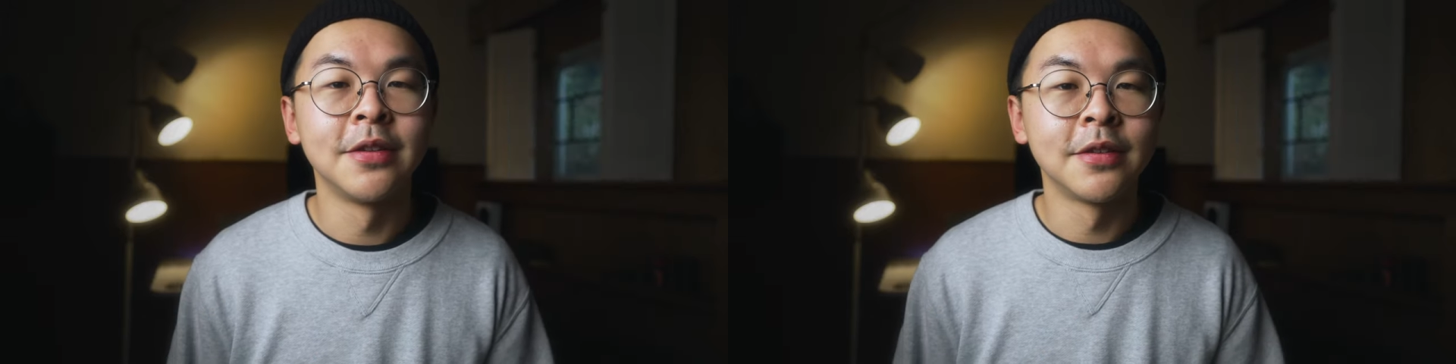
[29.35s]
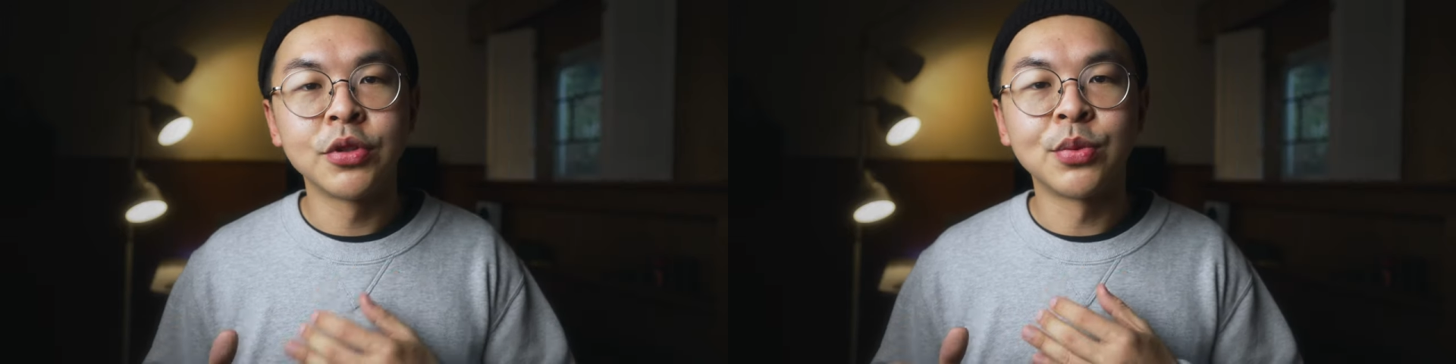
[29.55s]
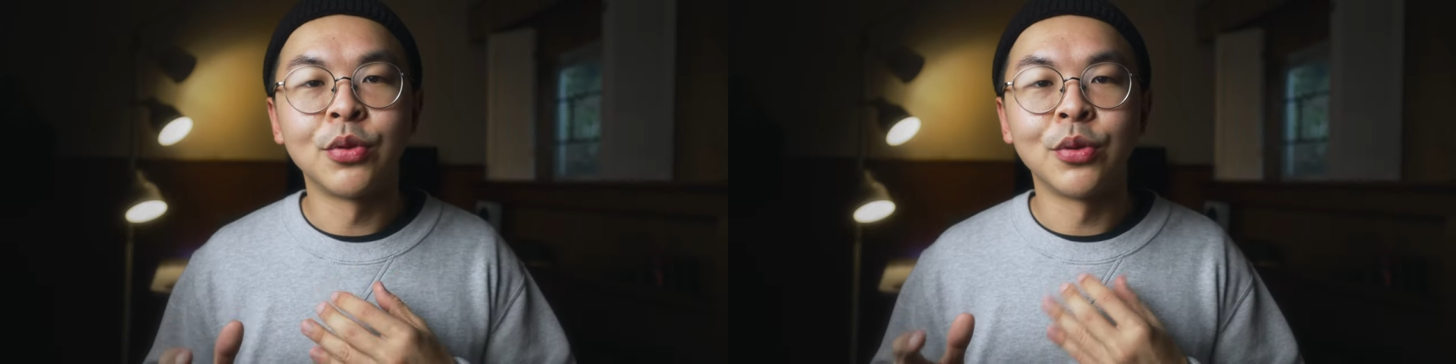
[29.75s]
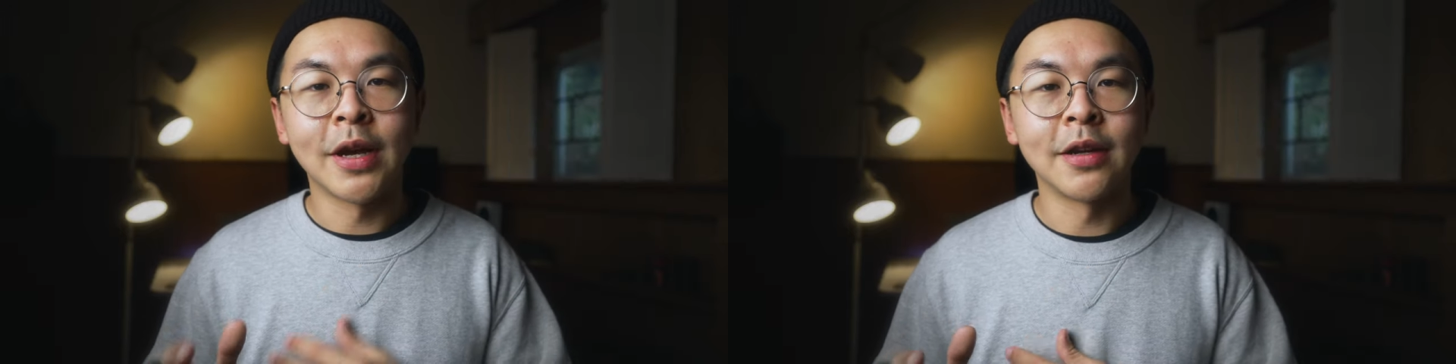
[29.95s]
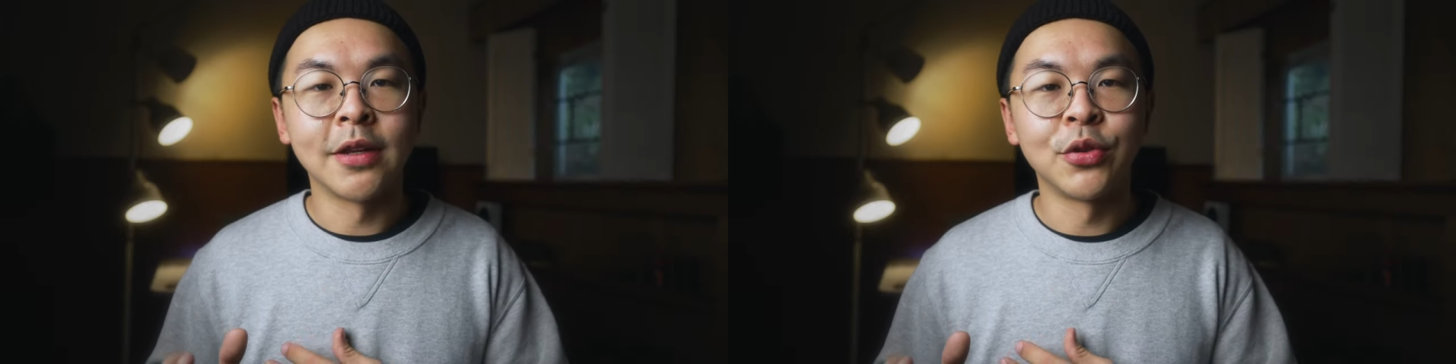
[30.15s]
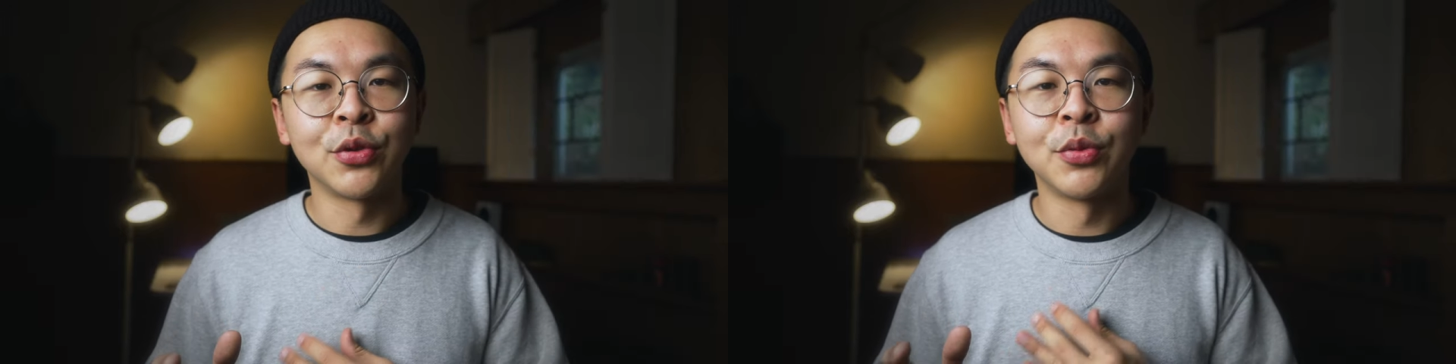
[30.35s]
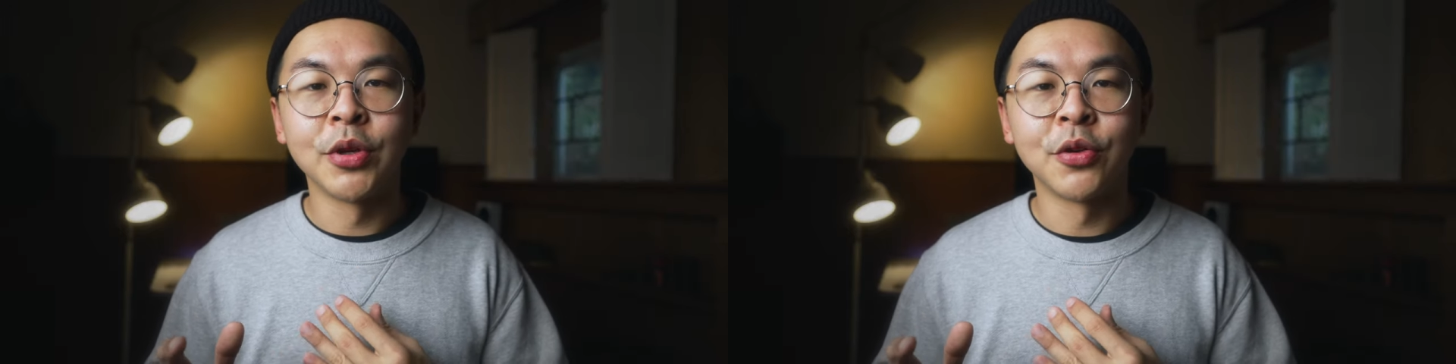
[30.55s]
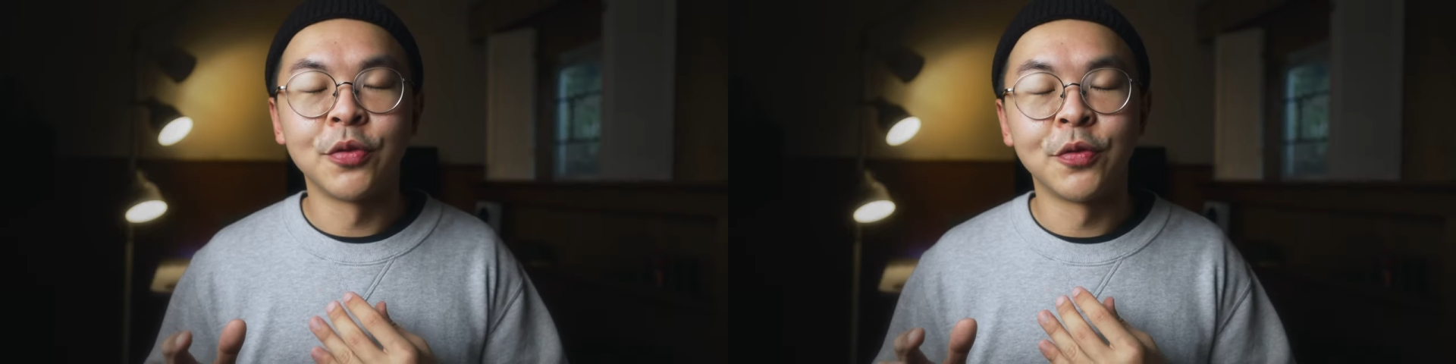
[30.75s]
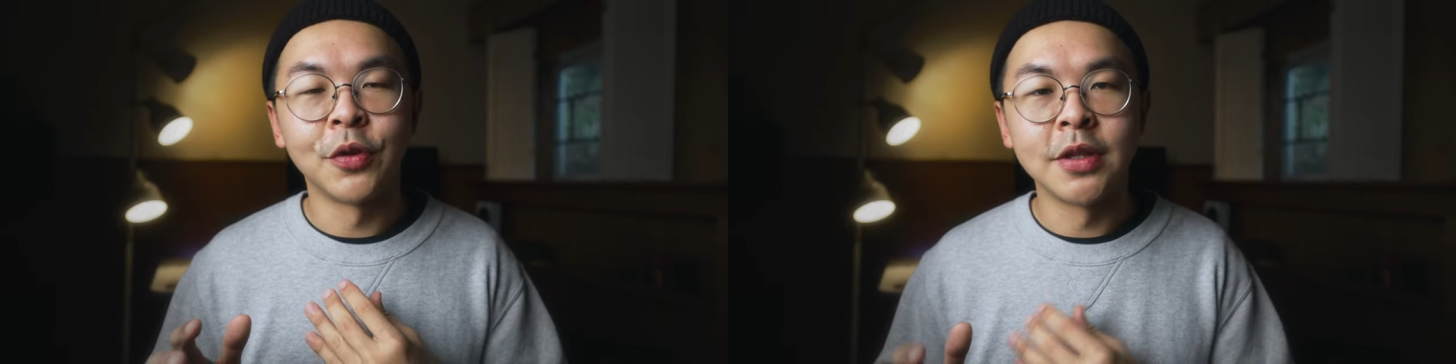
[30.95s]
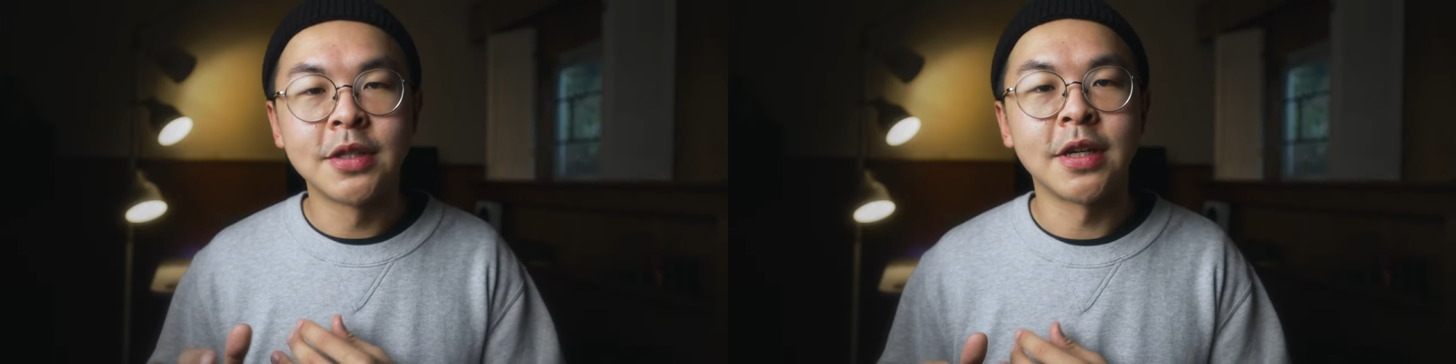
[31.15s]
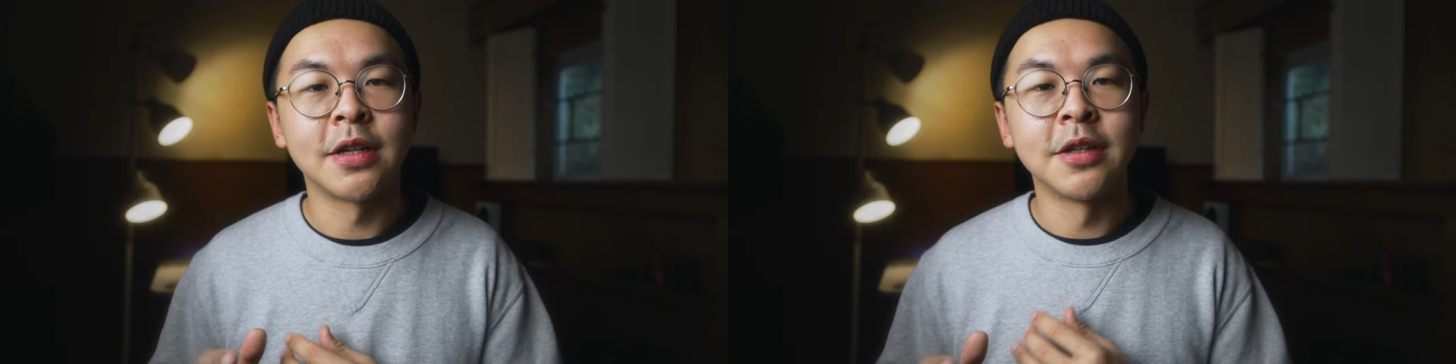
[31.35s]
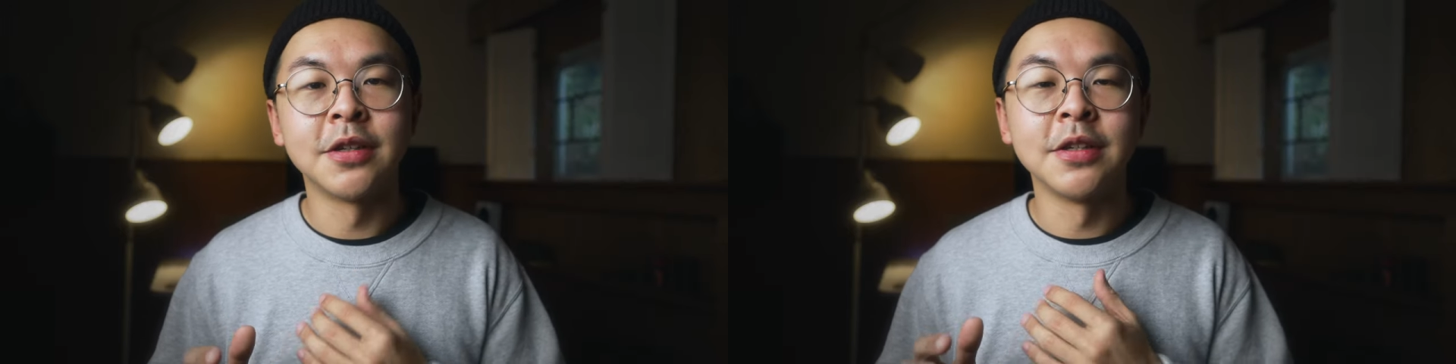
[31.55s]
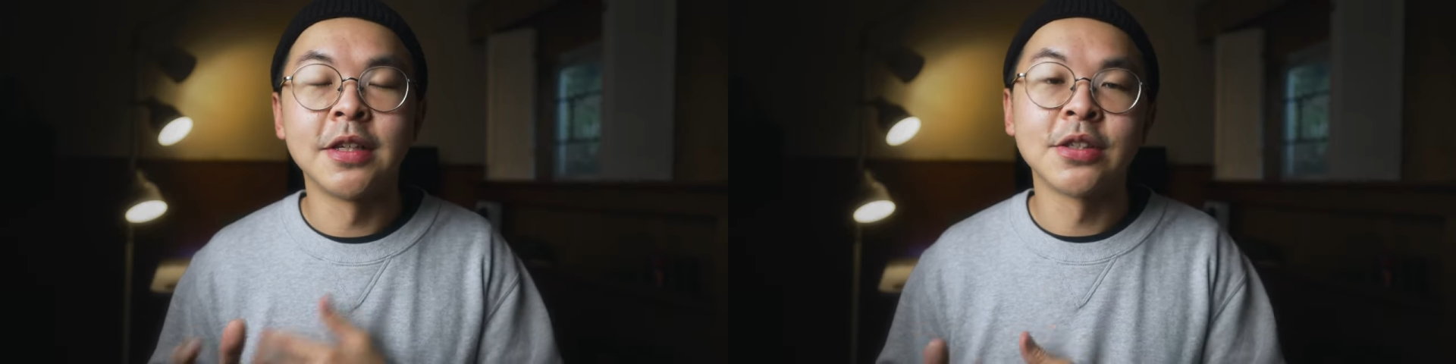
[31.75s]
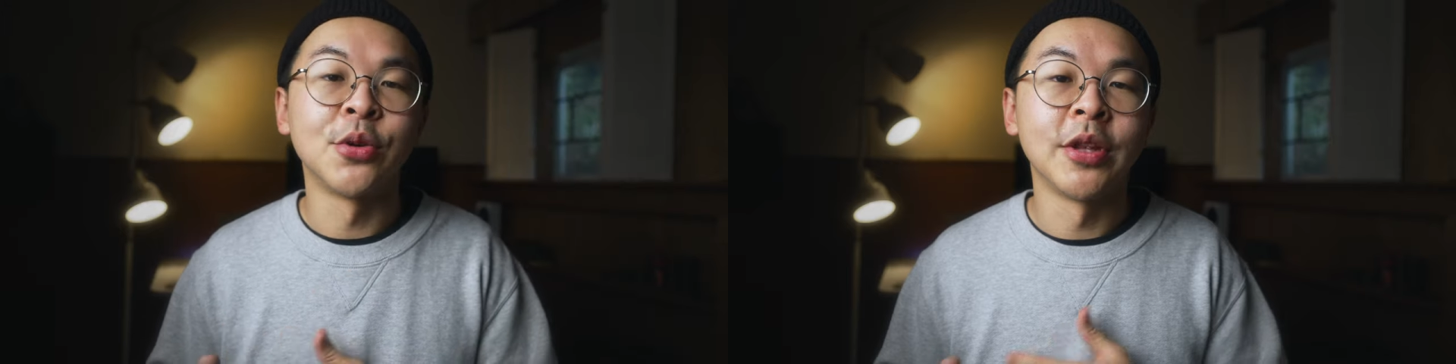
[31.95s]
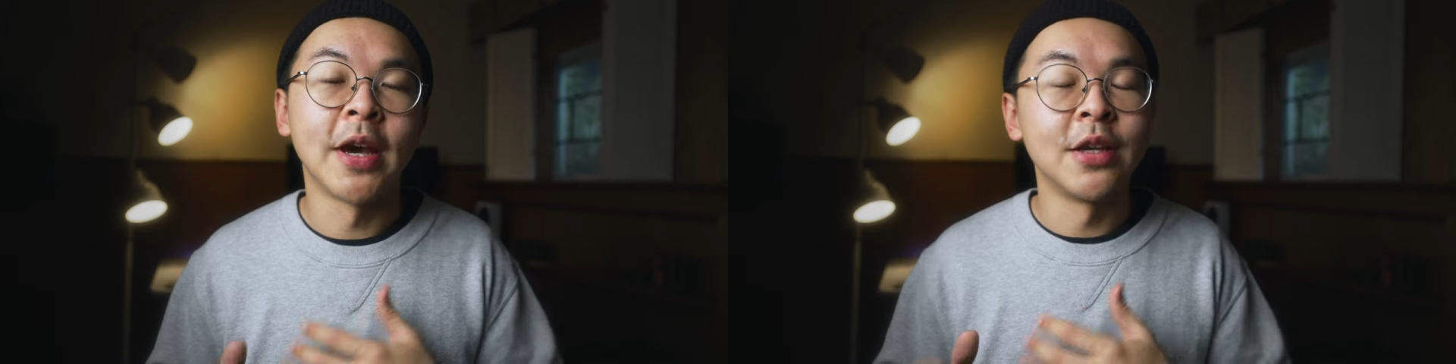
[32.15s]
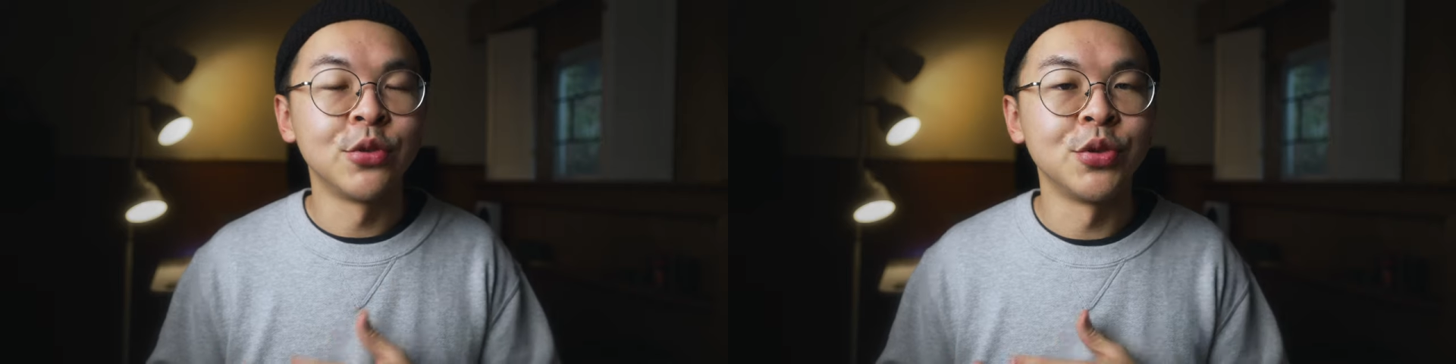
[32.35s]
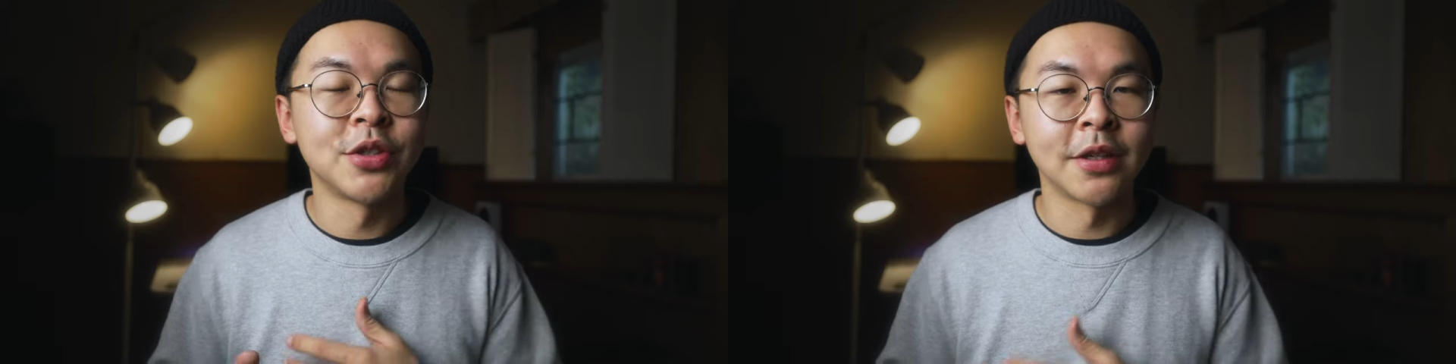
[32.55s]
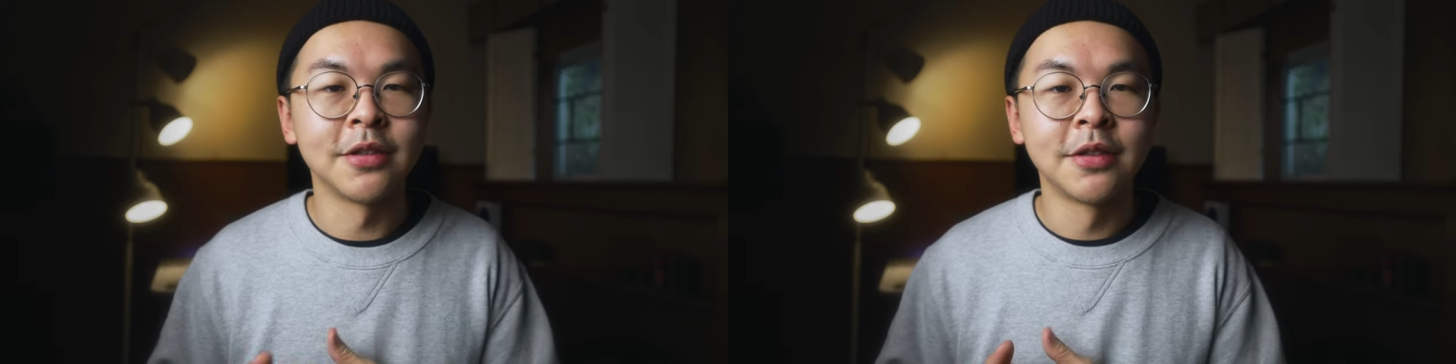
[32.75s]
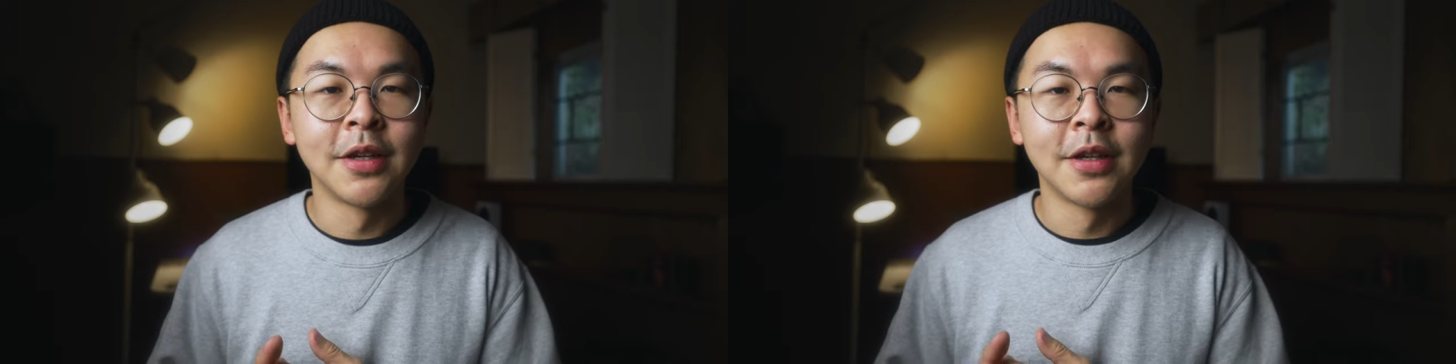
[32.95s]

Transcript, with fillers: 那为什么我两年多没有分享任何一张照片的 IG 上了？